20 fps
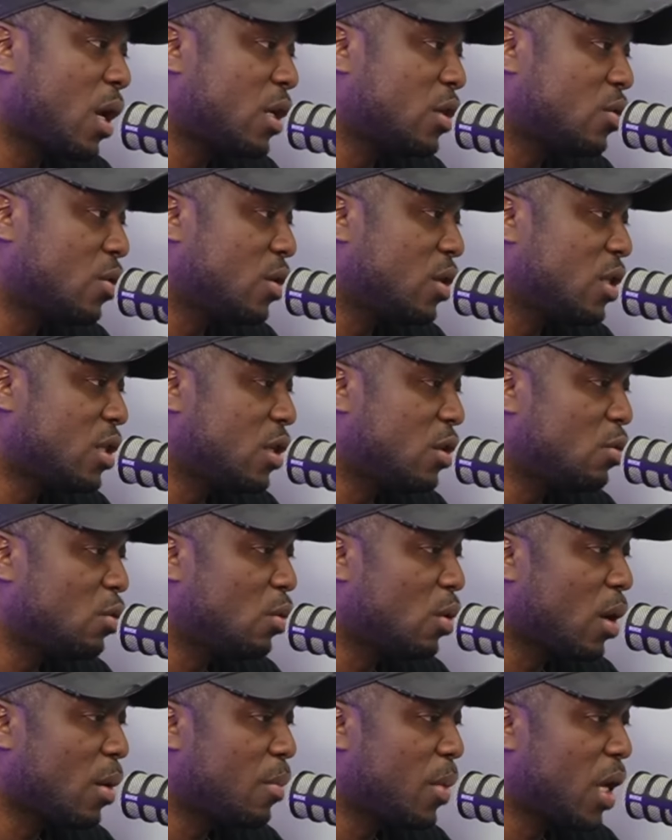la
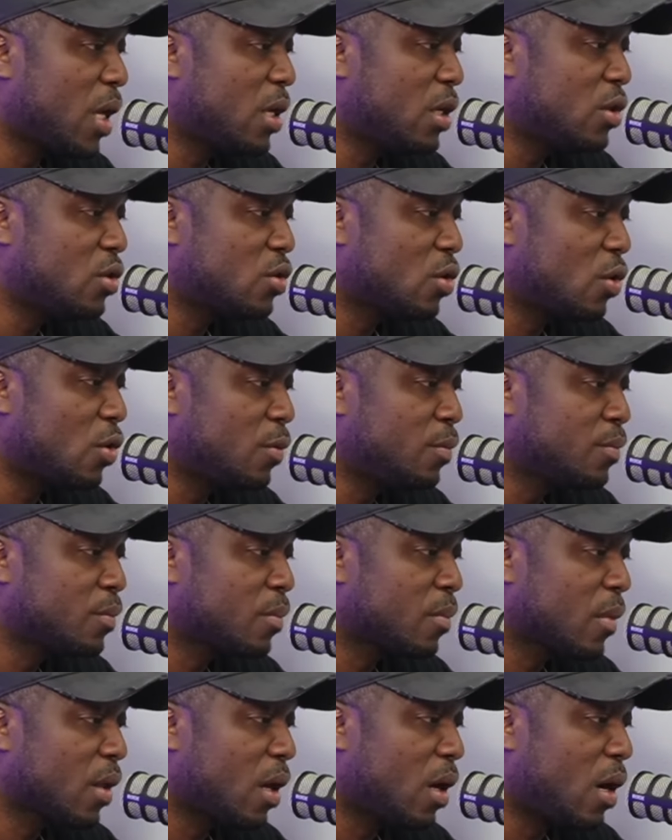solicitud que me hizo
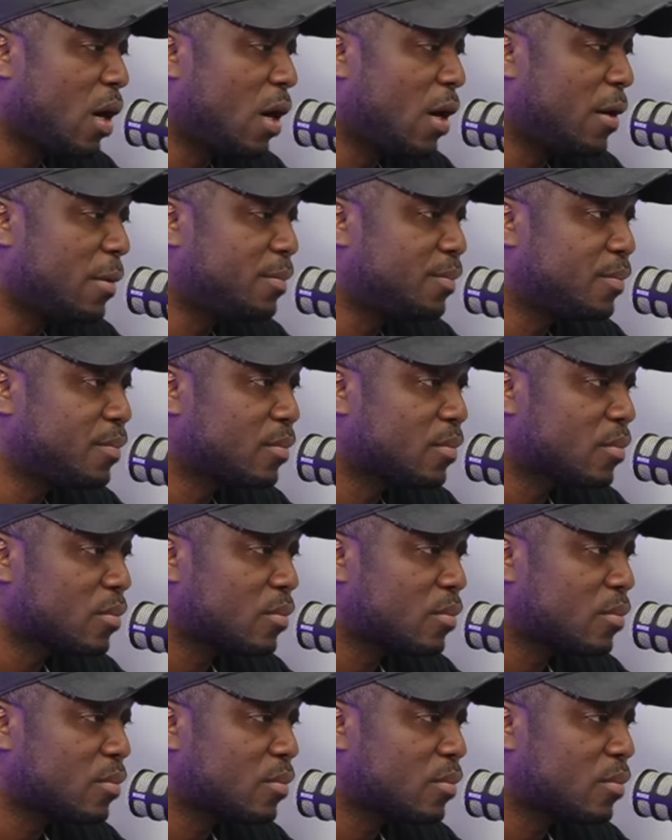um,